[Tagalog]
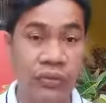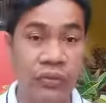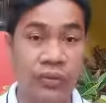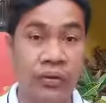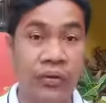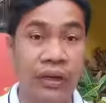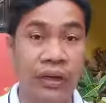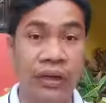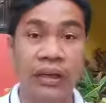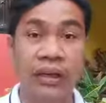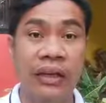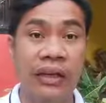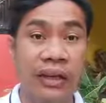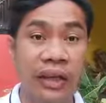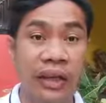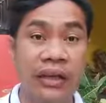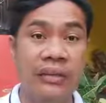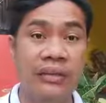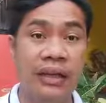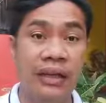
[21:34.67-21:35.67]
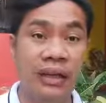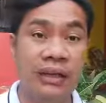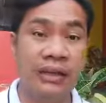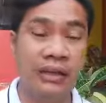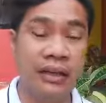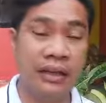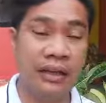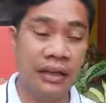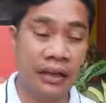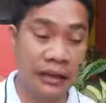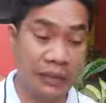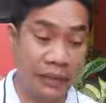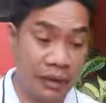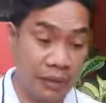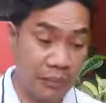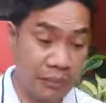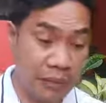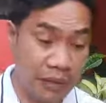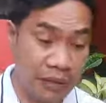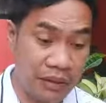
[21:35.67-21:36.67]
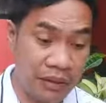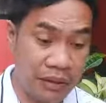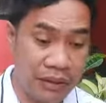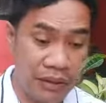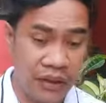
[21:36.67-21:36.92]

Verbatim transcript: oh, eh, nangyari sa kanya, kay David.